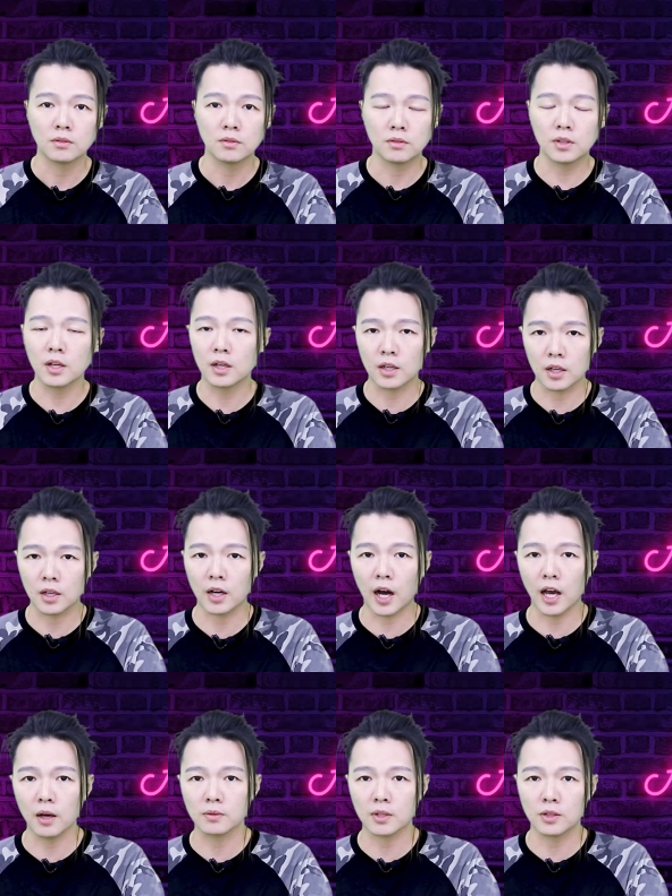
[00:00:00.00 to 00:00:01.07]
任何
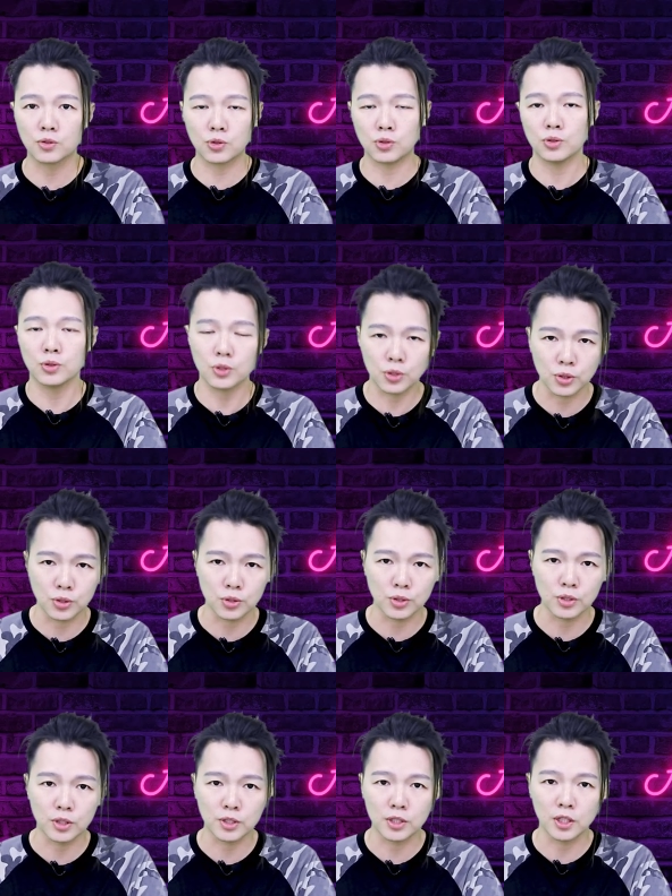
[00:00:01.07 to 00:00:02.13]
还有在支
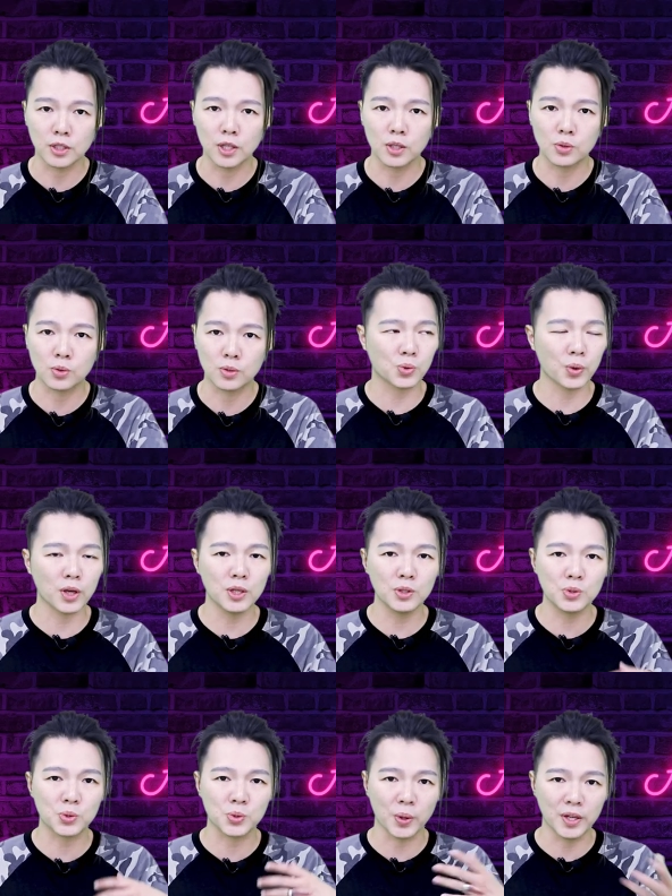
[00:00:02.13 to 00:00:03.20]
持而且在追
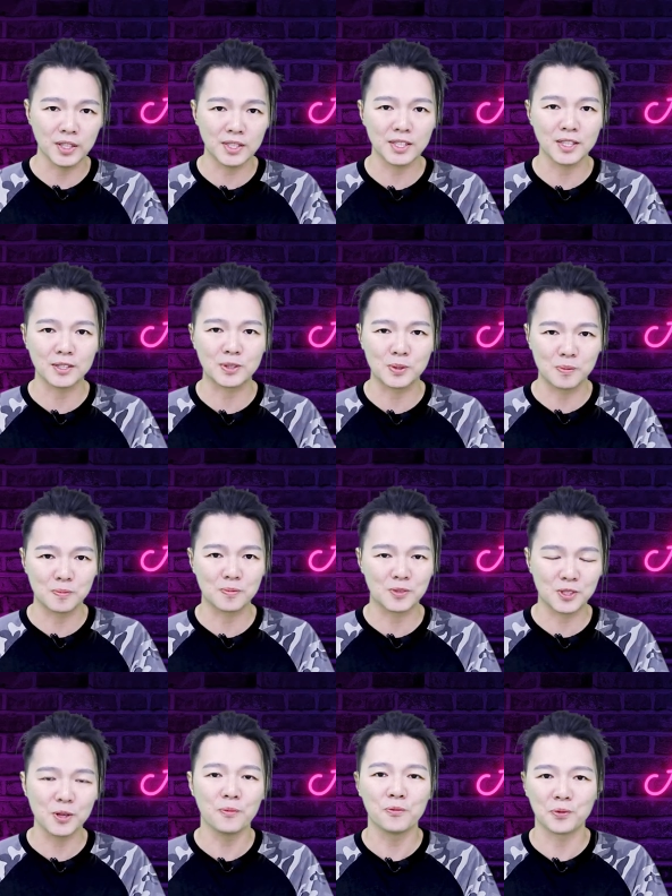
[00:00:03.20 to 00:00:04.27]
随这个
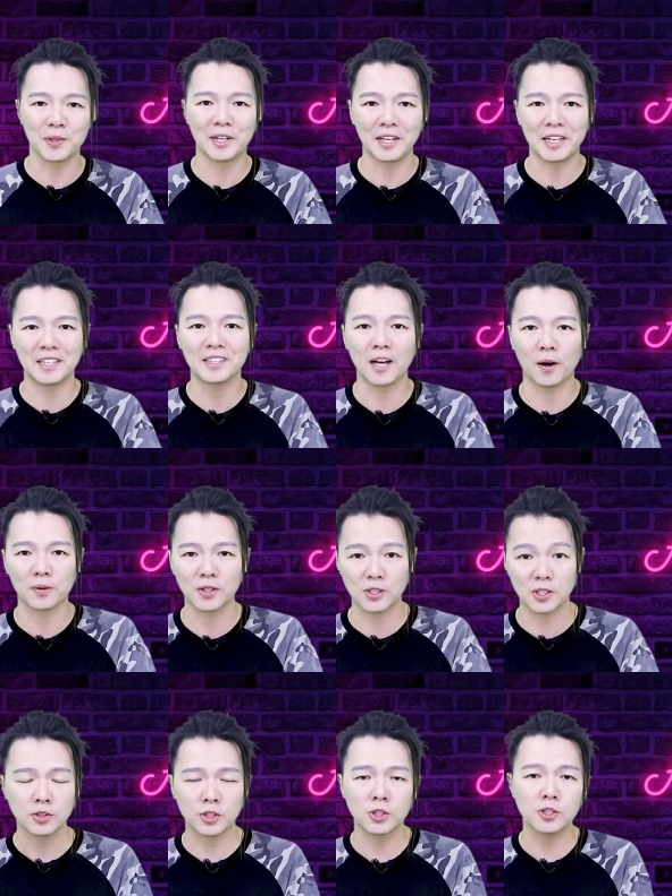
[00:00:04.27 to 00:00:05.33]
政府的领导的，
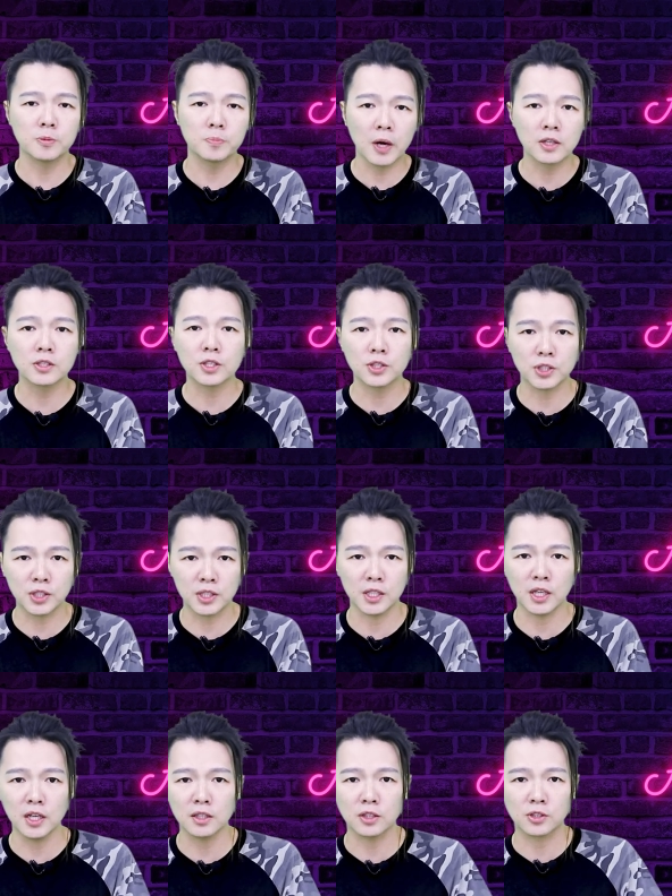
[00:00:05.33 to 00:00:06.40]
甚至帮这个
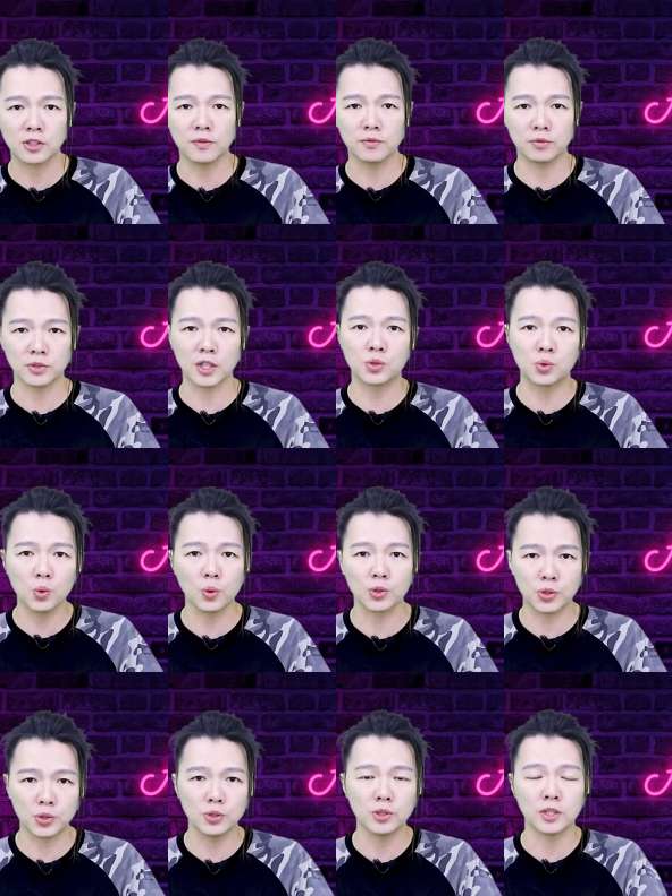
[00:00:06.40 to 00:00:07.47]
邪恶的政府在做
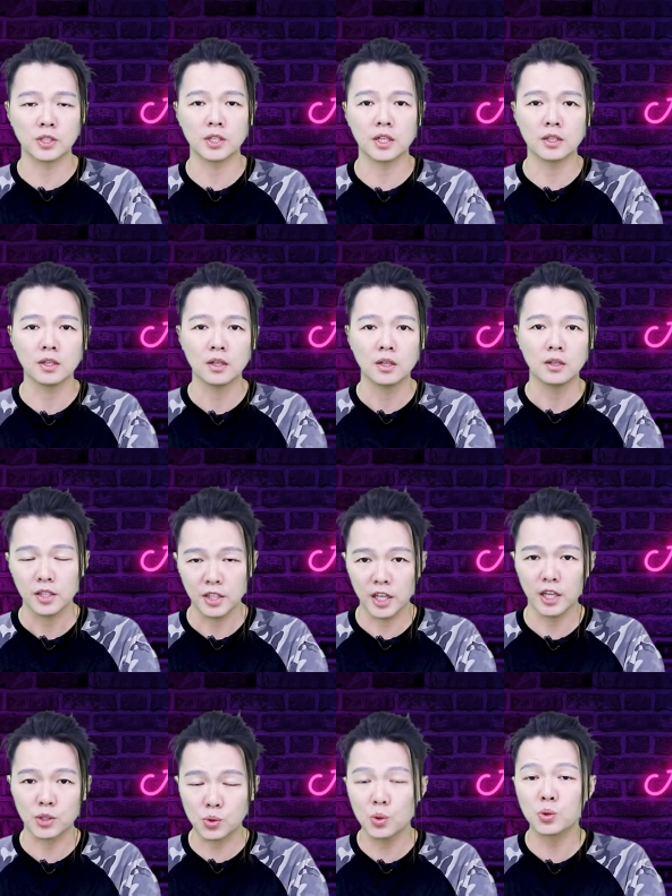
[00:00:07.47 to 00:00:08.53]
事的人，
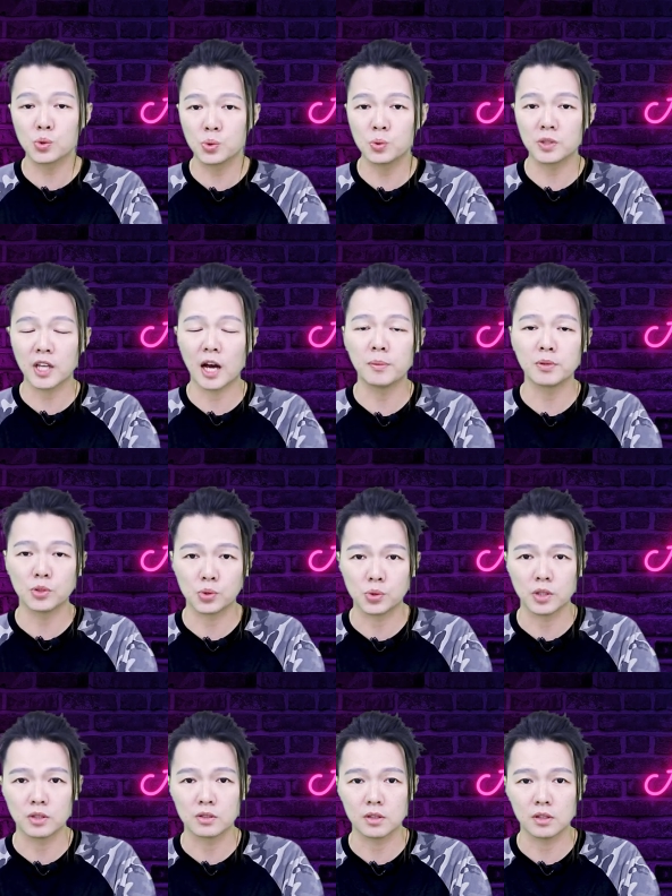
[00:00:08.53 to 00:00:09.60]
也做出了他们的
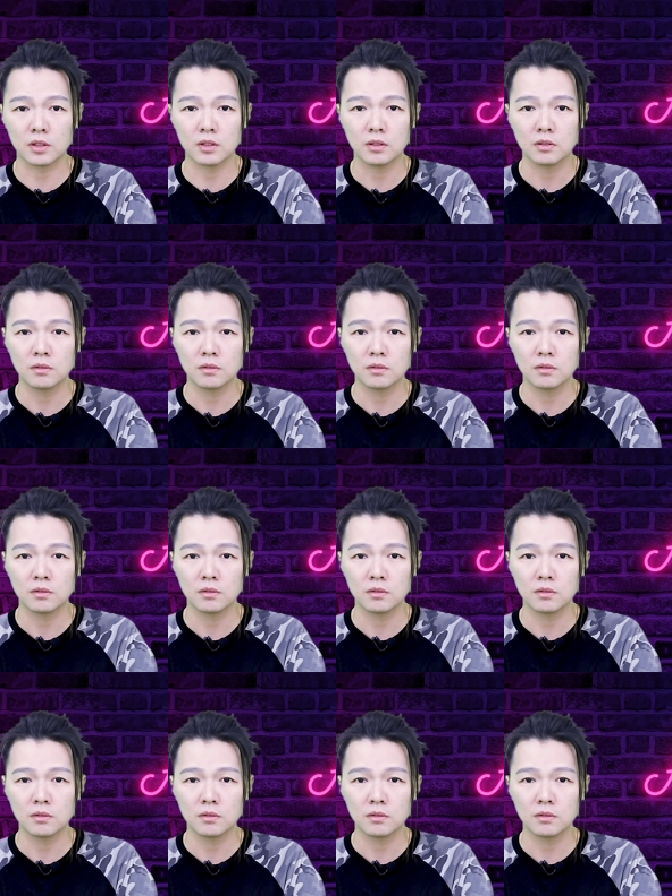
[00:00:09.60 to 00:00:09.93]
选择。